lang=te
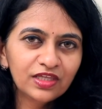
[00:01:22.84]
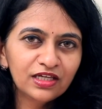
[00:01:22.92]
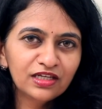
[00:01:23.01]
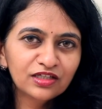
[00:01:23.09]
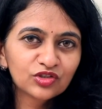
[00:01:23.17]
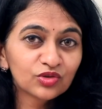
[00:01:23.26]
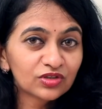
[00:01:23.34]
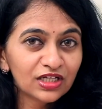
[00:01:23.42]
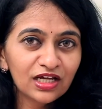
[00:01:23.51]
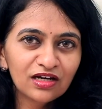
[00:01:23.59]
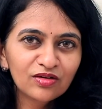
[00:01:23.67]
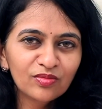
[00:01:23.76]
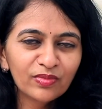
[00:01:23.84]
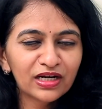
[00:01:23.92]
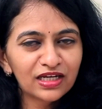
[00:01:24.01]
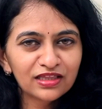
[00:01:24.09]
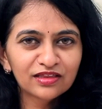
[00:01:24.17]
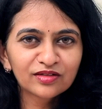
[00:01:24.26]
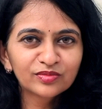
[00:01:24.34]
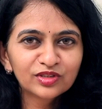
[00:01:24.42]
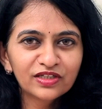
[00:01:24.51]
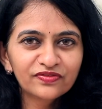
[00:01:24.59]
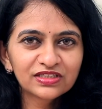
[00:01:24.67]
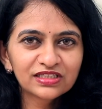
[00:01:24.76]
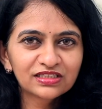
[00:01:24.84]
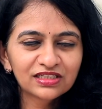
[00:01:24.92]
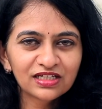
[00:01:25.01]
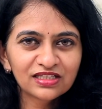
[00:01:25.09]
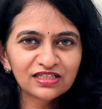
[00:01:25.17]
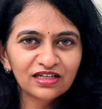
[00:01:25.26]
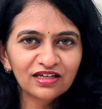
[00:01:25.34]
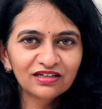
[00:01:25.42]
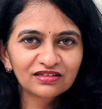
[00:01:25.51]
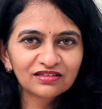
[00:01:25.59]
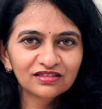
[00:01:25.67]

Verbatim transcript: దీని చుట్టాలు మన ఇంతకుముందే విజిట్ చేసినాయి